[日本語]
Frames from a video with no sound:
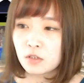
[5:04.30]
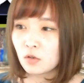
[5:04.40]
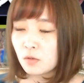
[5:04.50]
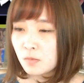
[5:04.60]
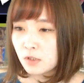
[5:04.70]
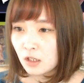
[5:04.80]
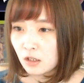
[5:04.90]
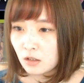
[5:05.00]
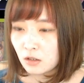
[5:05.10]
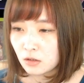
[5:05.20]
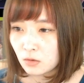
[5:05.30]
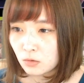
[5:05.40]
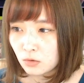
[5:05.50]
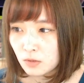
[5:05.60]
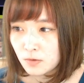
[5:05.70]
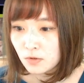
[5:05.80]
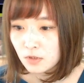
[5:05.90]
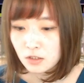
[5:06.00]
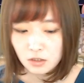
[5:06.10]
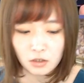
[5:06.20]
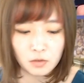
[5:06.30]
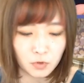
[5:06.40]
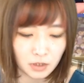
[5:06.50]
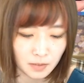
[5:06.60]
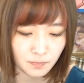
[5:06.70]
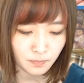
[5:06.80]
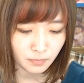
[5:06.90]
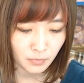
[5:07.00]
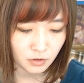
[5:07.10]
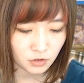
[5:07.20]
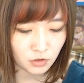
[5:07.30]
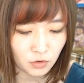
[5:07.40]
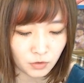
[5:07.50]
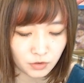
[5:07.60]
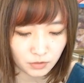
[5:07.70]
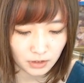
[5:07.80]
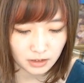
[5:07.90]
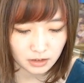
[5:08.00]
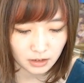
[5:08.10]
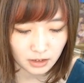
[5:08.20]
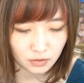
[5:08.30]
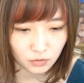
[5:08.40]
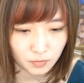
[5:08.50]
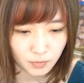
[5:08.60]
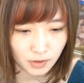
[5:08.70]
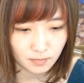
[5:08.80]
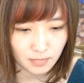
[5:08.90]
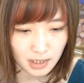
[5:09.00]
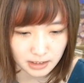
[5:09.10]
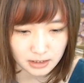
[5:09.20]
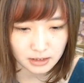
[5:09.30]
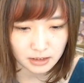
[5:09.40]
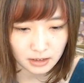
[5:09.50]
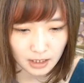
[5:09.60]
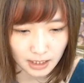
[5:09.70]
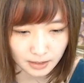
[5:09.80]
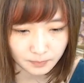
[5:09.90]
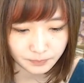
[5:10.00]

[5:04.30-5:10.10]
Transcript: ドロップに変化っていうことで普通にスキルもね強いので使えると思いますはい